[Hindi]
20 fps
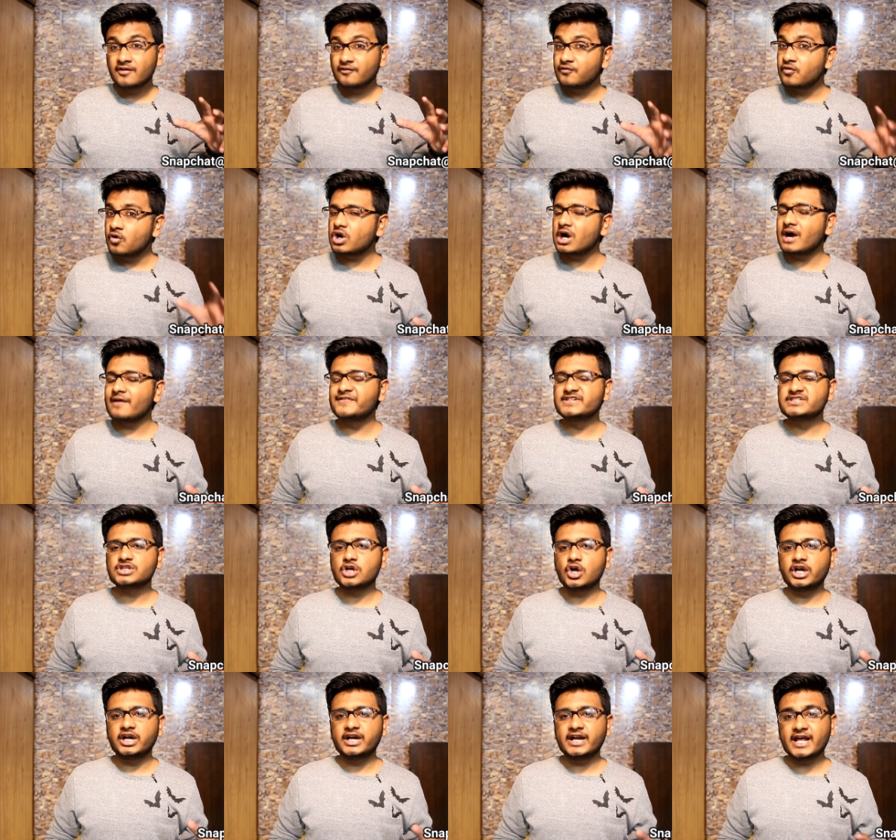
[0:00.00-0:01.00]
वो काफी
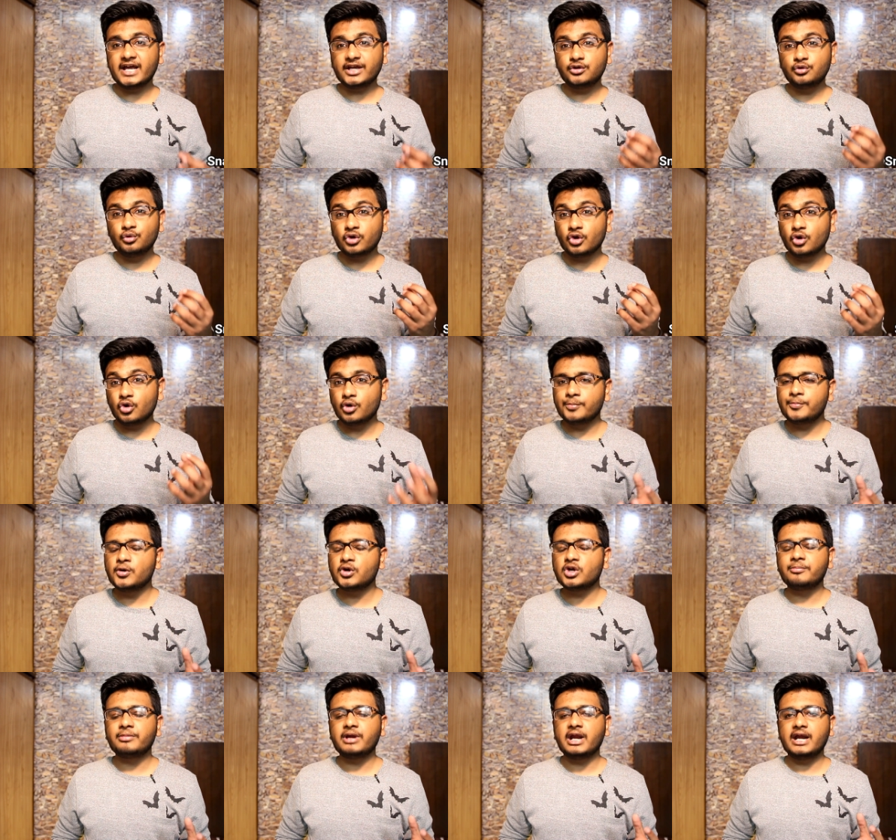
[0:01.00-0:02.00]
सॉलिड है क्योंकि ओप्पो
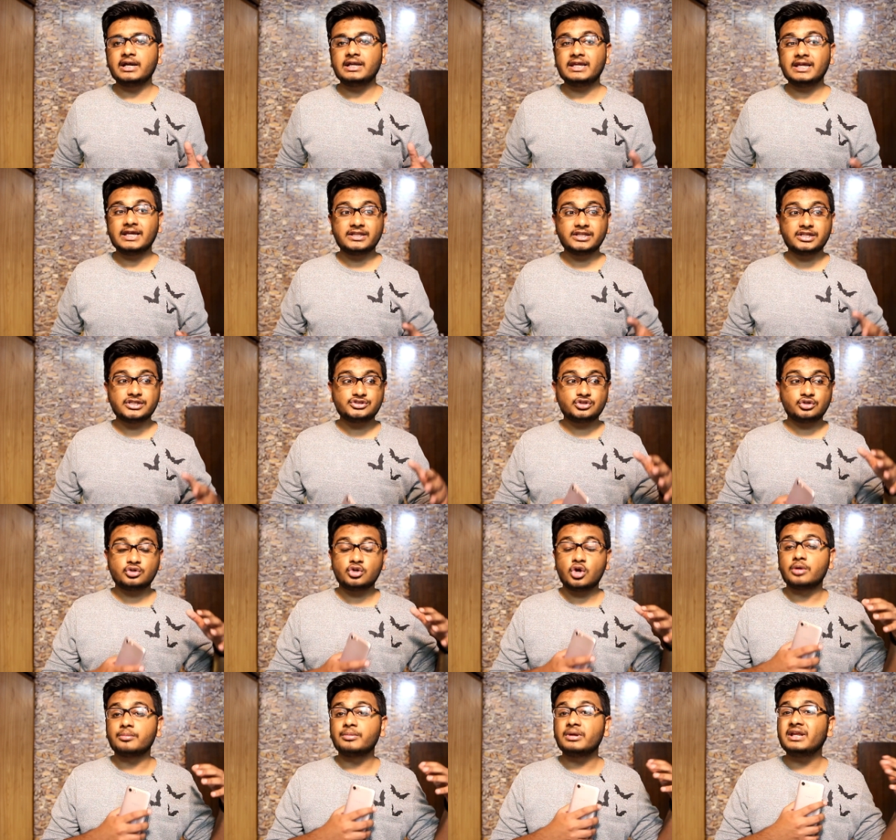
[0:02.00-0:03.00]
के ब्रांड के अंदर जो
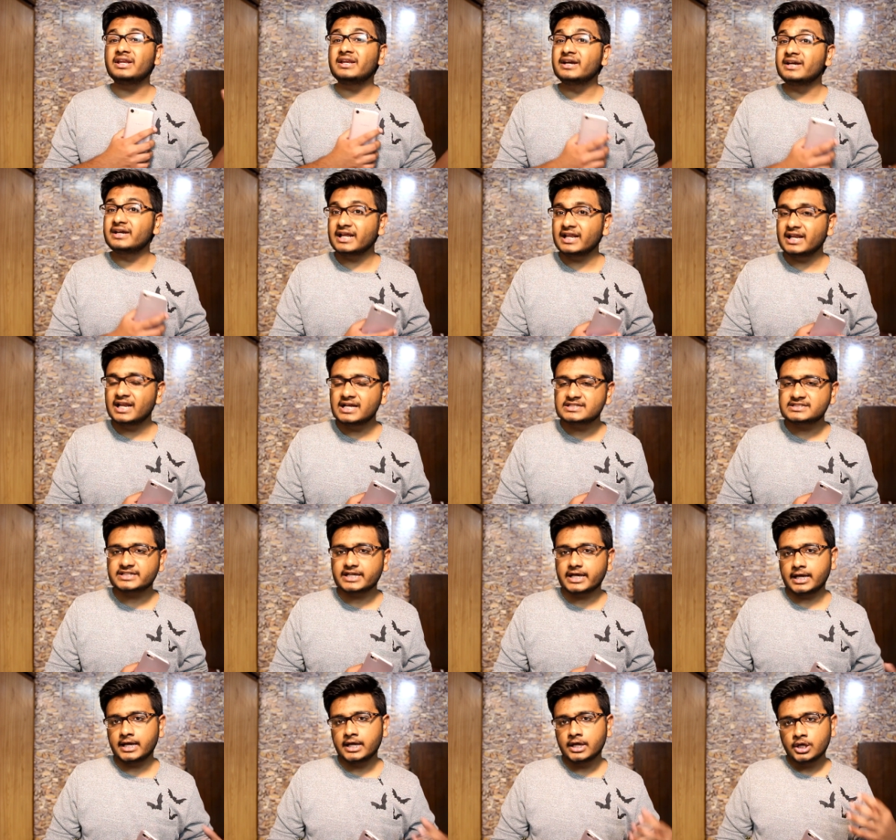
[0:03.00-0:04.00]
नॉर्मली रिटेलर्स
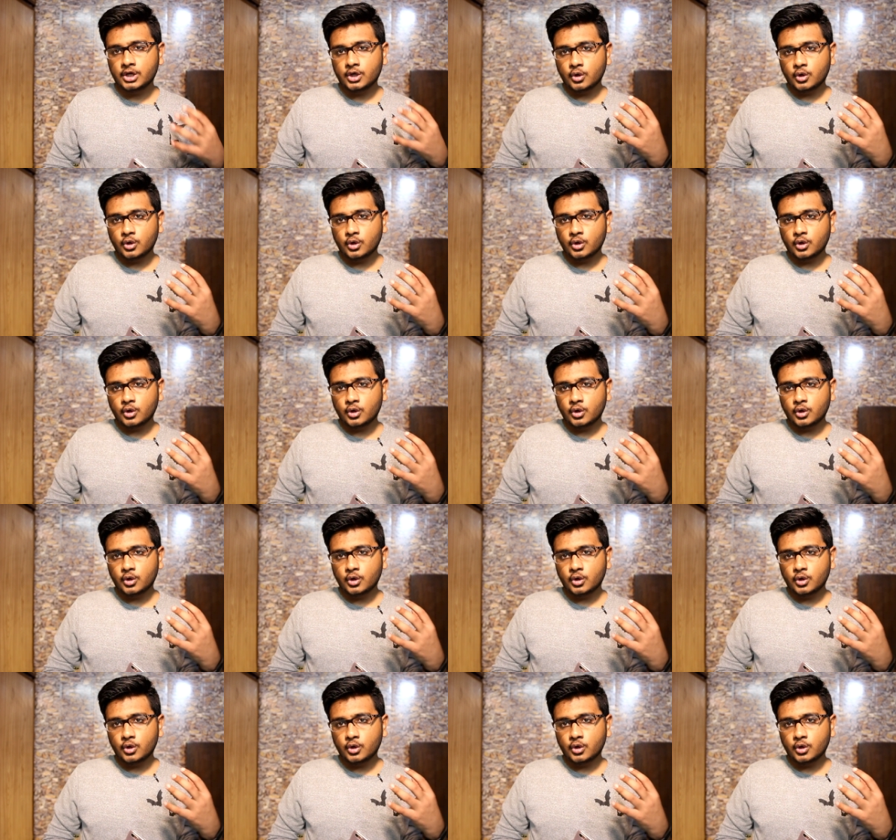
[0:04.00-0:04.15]
हैं